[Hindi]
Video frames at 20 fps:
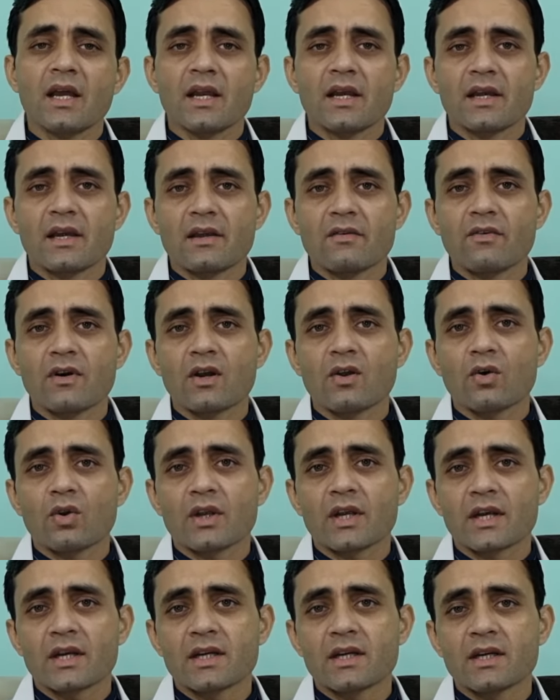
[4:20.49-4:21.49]
लीवर और
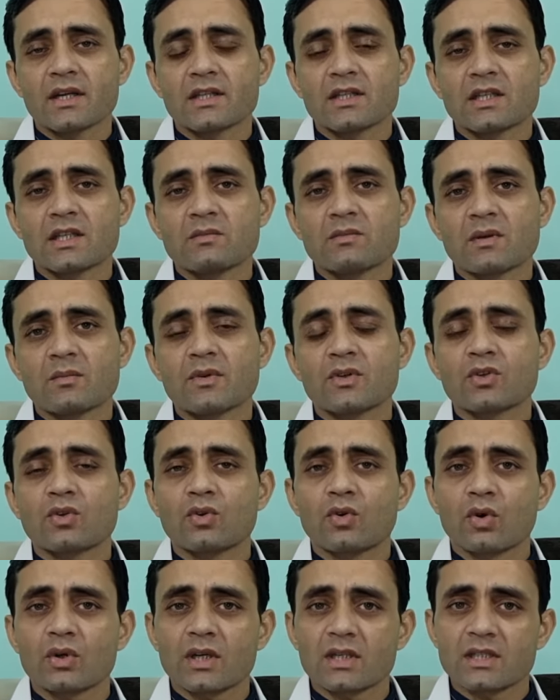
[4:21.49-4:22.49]
किडनी डिसीज़ में भी इसको
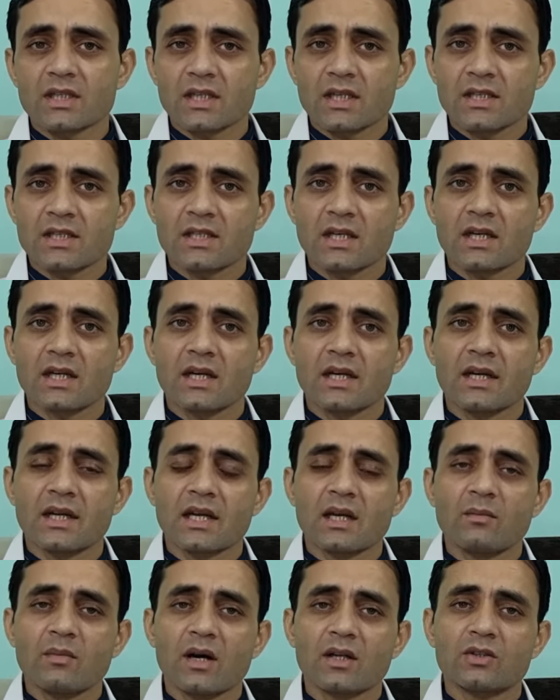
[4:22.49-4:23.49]
डॉक्टर से कंसल्ट करने
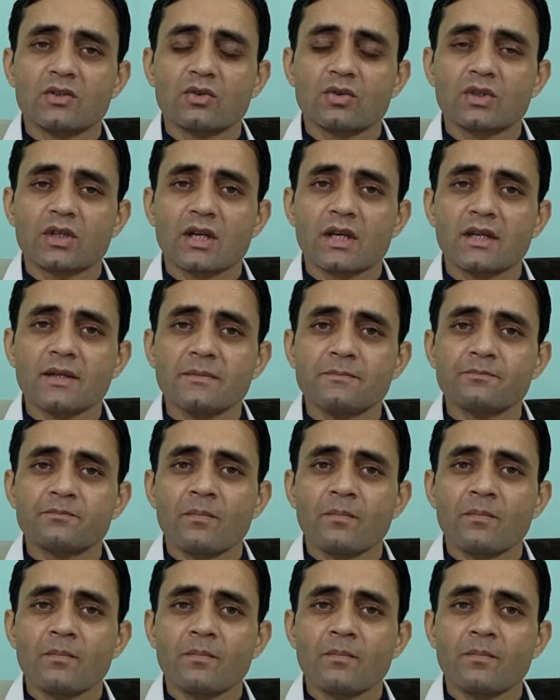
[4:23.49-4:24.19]
के बाद यूज़ करें